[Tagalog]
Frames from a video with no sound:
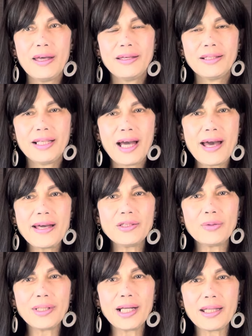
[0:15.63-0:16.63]

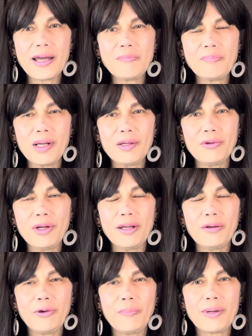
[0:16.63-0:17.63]
Guys, huwag na tayong
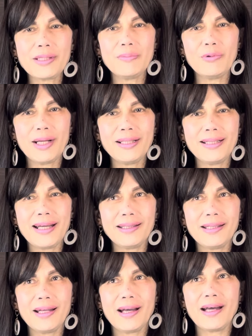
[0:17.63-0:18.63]
paligoy-ligoy pa, simulan na
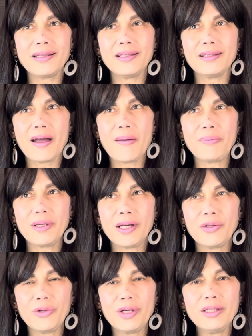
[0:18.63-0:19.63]
natin ang ating topic
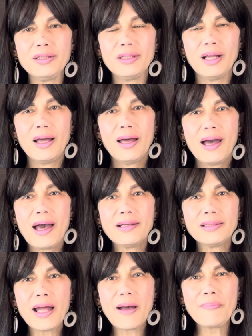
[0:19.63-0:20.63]
ngayon.
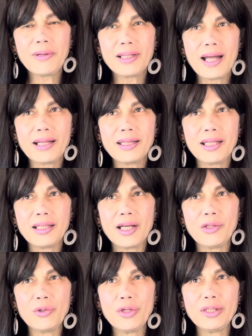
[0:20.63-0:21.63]
Ang topic natin
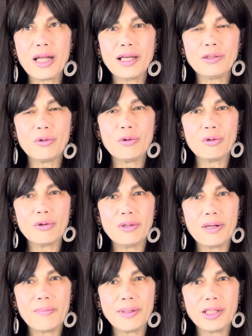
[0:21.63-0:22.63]
ngayon ay tungkol
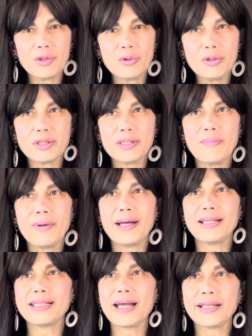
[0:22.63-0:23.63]
naman ito sa
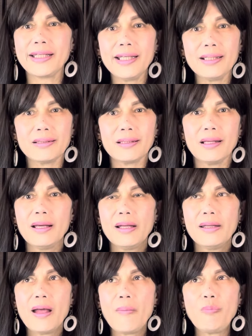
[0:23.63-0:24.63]
mga sakit
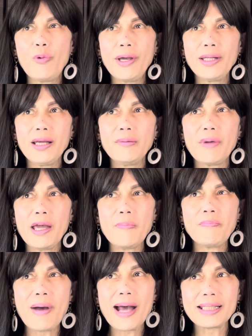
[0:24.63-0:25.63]
na pwedeng
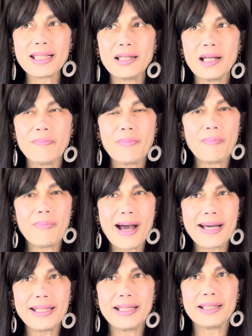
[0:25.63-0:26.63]
maipasa ng
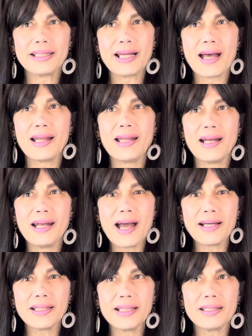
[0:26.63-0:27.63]
babae sa
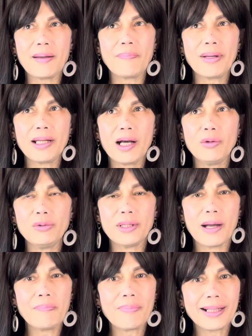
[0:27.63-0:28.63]
lalaki sa panahon
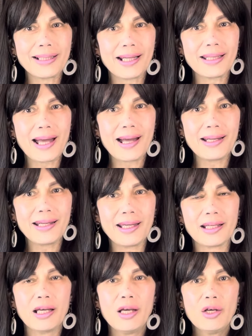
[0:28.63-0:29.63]
ng
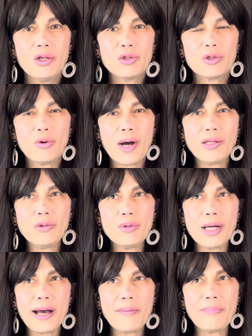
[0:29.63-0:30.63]
pagtatalik. So ano
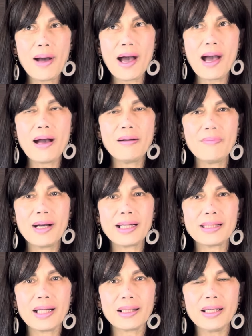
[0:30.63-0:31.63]
nga ba ang mga
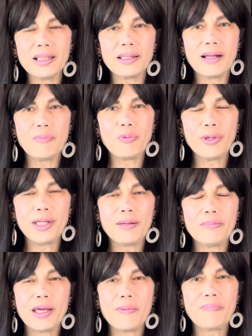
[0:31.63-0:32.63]
sakit na pwedeng
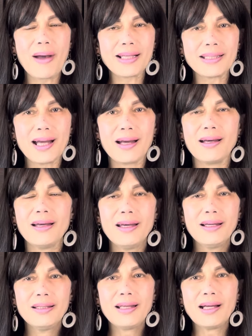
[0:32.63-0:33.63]
maipasa
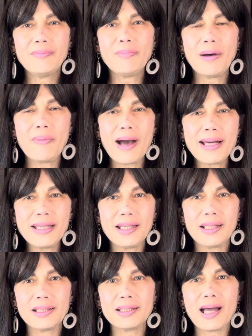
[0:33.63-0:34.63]
ng
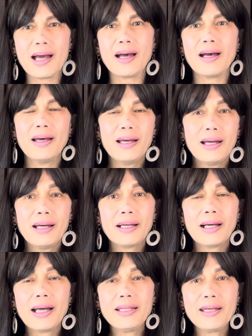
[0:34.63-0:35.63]
babae sa
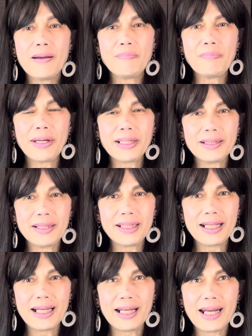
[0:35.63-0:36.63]
kanyang partner
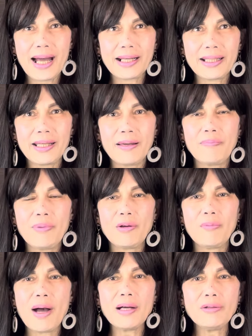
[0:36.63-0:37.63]
na lalaki?
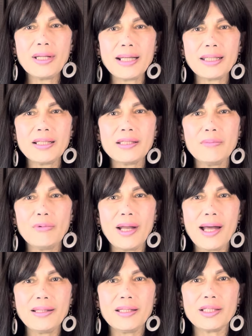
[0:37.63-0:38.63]
Pero bago natin
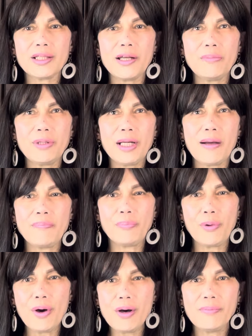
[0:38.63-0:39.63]
simulan, disclaimer lang po,